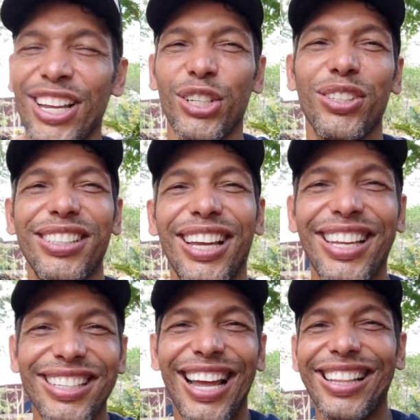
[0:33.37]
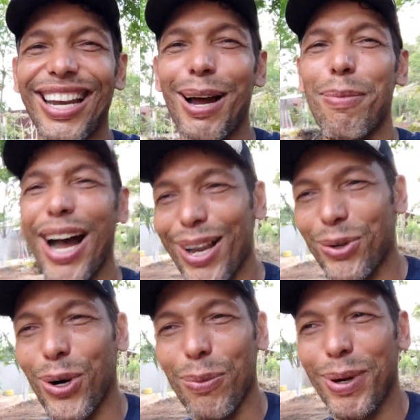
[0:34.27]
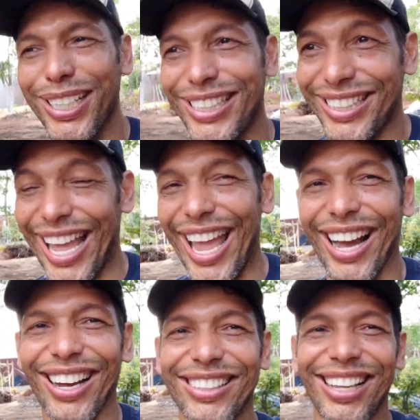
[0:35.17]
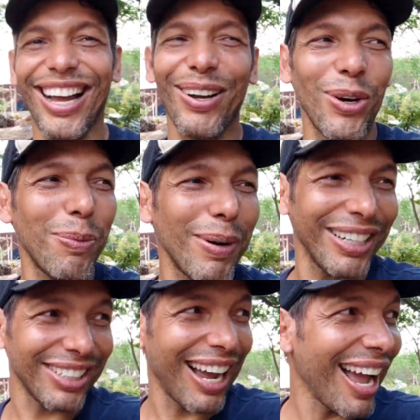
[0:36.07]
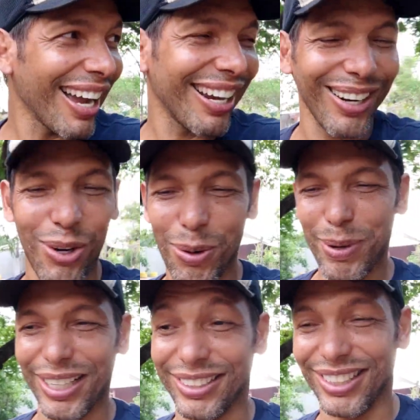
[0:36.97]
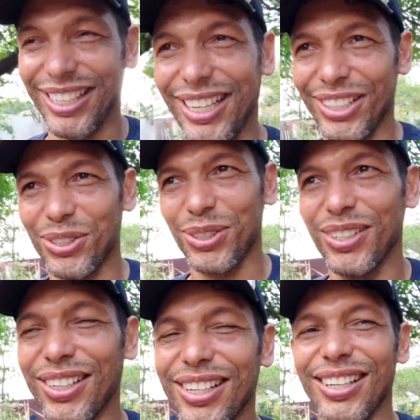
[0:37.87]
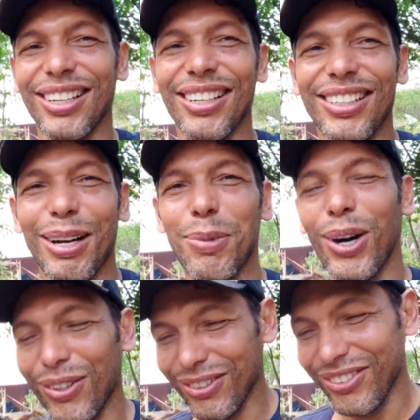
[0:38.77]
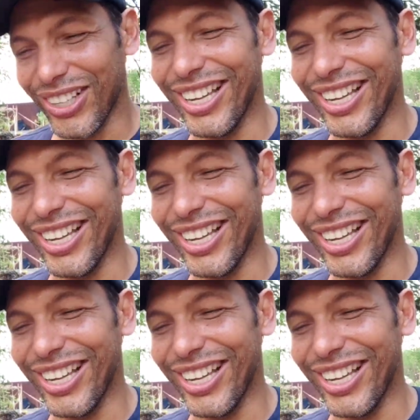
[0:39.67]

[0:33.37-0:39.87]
Se você quiser trabalho, compra terra, tá? Compra chácara, compra sítio, tá bom?